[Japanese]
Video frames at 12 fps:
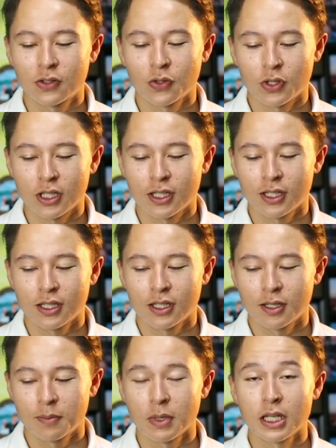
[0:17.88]
る通り、
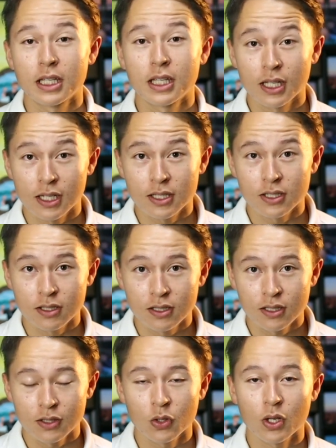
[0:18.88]
まあイギリス
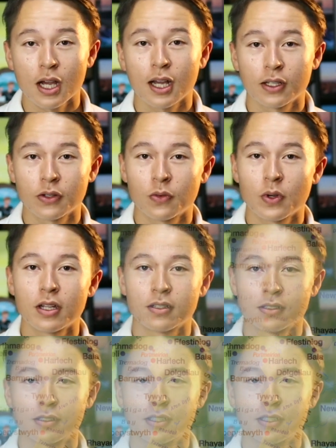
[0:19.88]
の中のウェールズっ